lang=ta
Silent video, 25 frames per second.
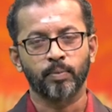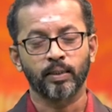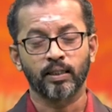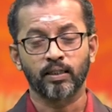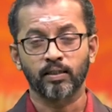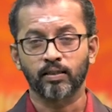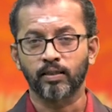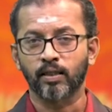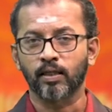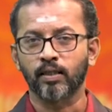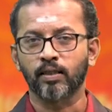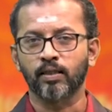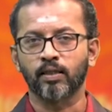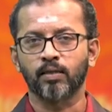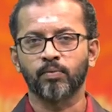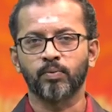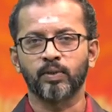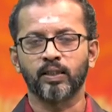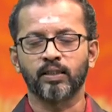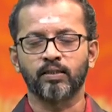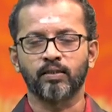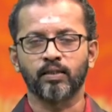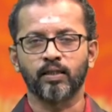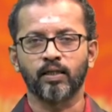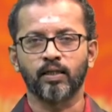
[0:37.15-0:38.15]
பெற்றுத்தருகின்ற
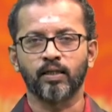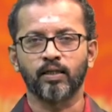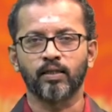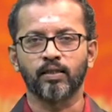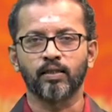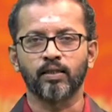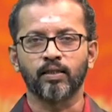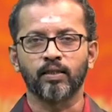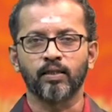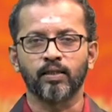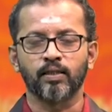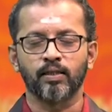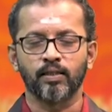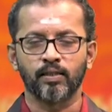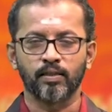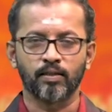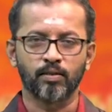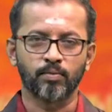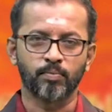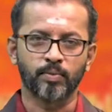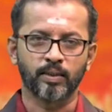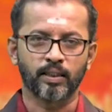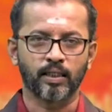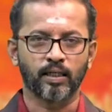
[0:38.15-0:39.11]
முயற்சியிலே இன்றும்